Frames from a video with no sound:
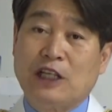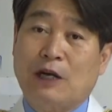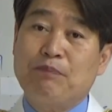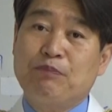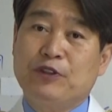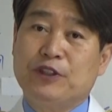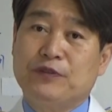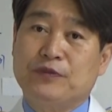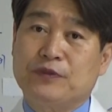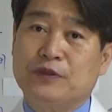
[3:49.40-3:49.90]

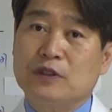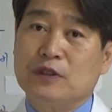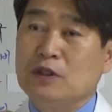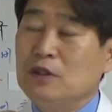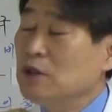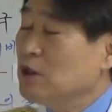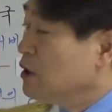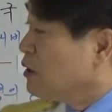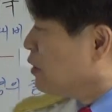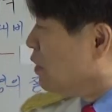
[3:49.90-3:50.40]
잡는
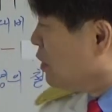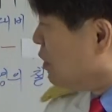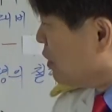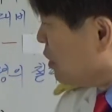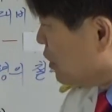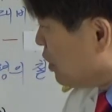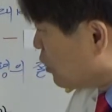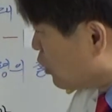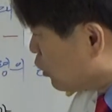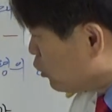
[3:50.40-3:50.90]

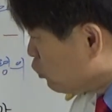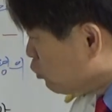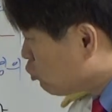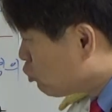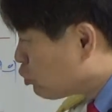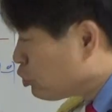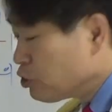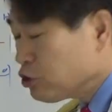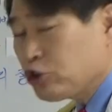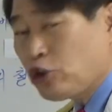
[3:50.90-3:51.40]
이런
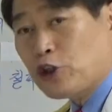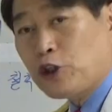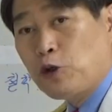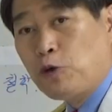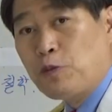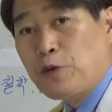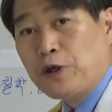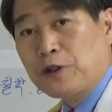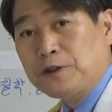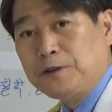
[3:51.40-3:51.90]
충격이
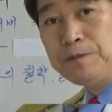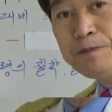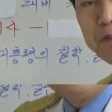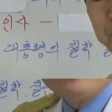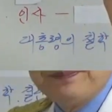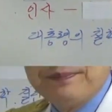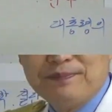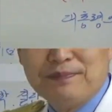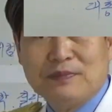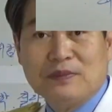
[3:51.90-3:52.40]

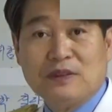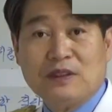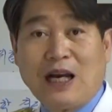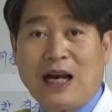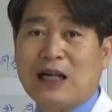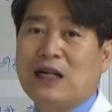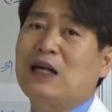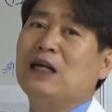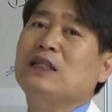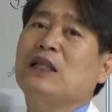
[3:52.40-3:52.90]
오면은
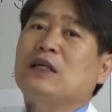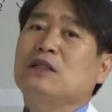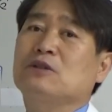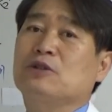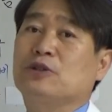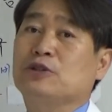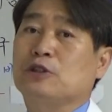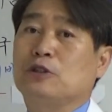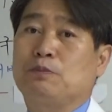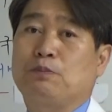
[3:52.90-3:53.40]
약하다는
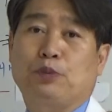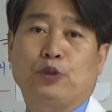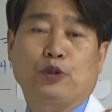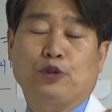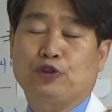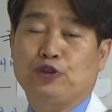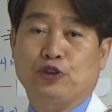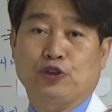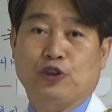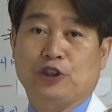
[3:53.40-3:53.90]
것을
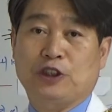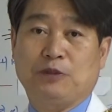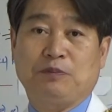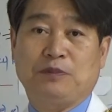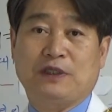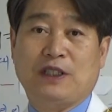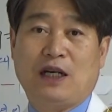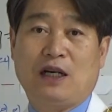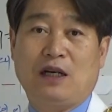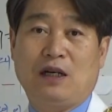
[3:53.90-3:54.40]
보여주는
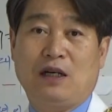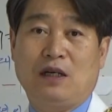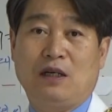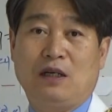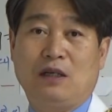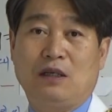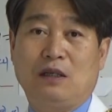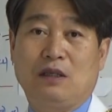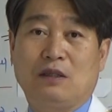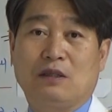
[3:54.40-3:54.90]
것입니다.
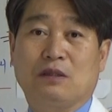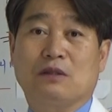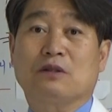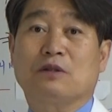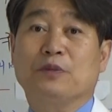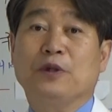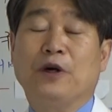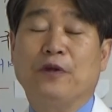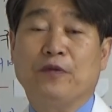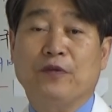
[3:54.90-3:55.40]

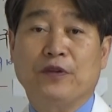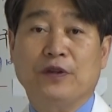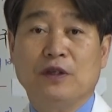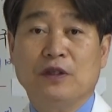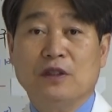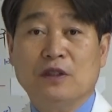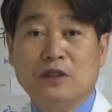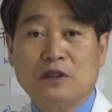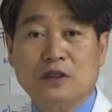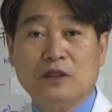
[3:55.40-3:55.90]
그러면
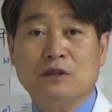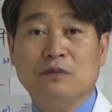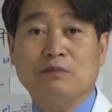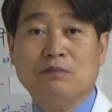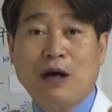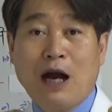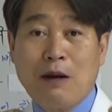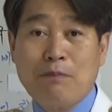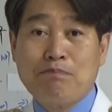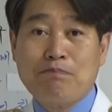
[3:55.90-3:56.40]

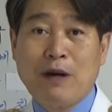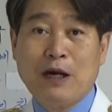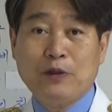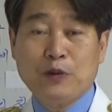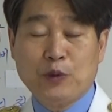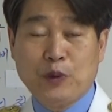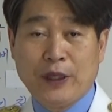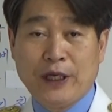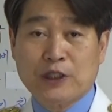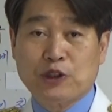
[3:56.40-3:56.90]
지금
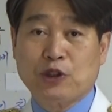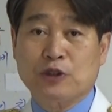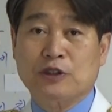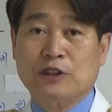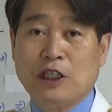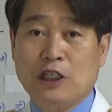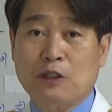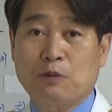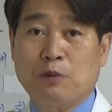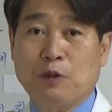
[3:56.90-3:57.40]
한반도의
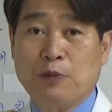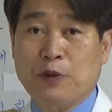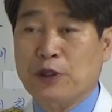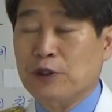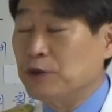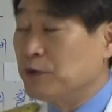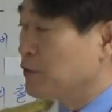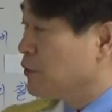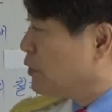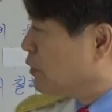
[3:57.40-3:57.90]
정세를
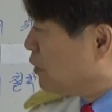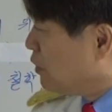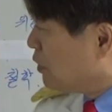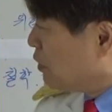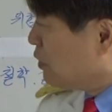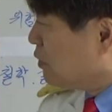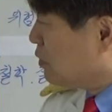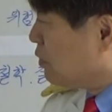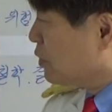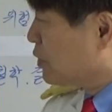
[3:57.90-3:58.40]
보면은
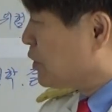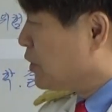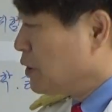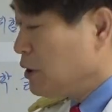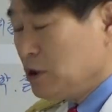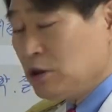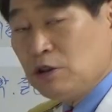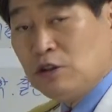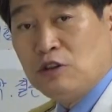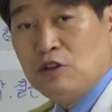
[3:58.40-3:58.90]

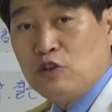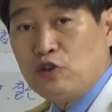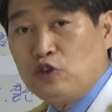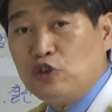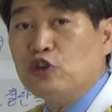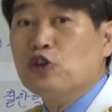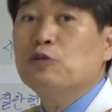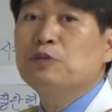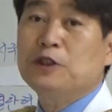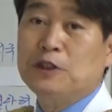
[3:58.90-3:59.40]
이것이
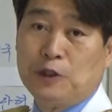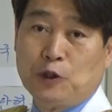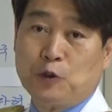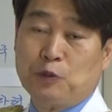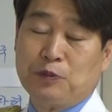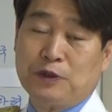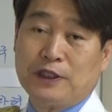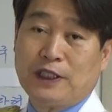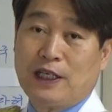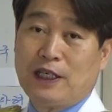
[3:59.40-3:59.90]
위험
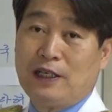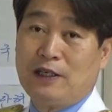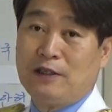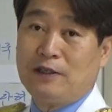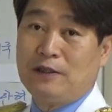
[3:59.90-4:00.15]
신호입니다.